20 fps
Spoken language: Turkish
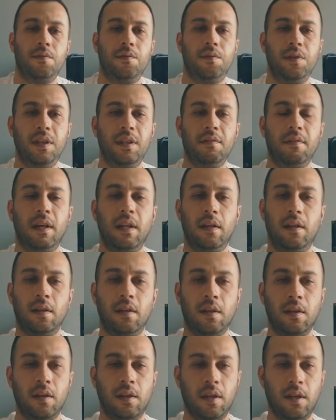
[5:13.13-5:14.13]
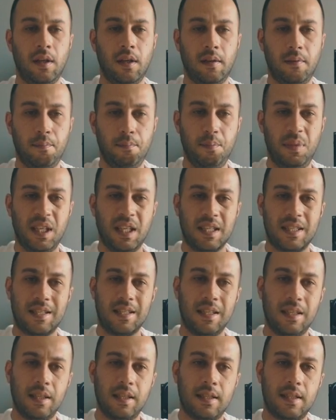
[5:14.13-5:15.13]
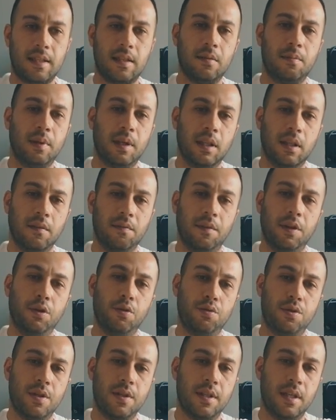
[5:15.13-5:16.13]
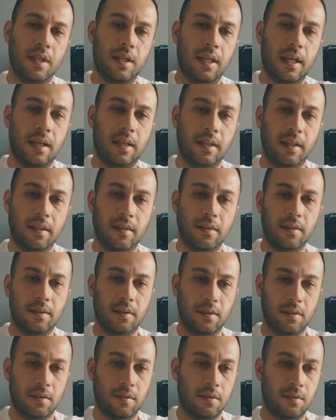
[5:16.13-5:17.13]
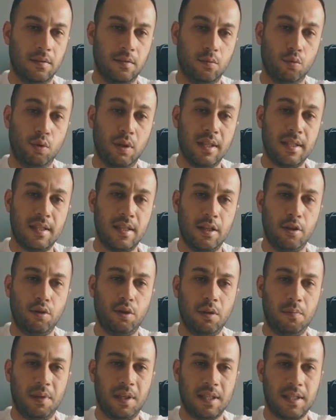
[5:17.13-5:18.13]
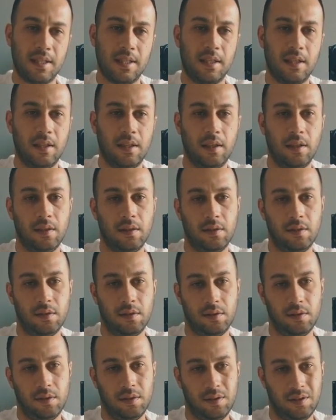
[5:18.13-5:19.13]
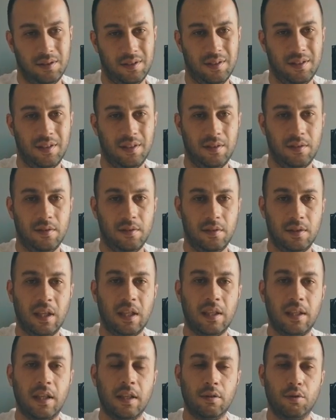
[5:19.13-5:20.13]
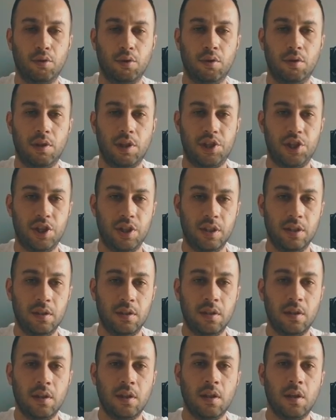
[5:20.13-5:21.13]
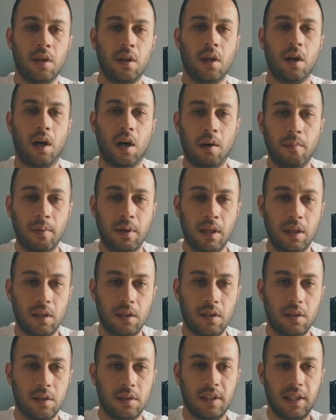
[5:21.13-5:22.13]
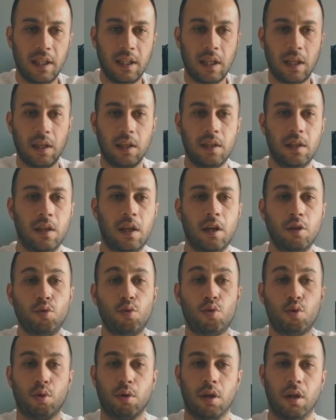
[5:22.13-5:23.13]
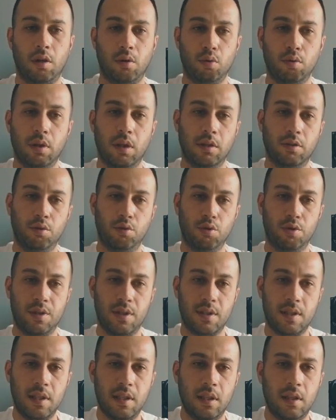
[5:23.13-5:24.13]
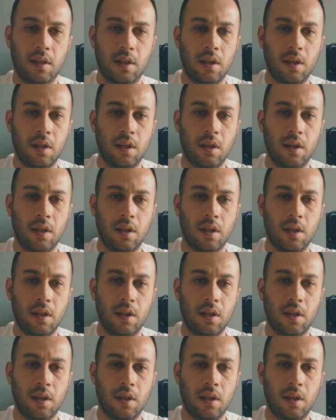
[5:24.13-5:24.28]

Freewell biraz daha kısıtlı bir alan veriyor size. Yani e, Ulan Z'ye göre biraz daha dar kalıyor açıyı. Ama kenarları daha düz olarak kullandırıyor size.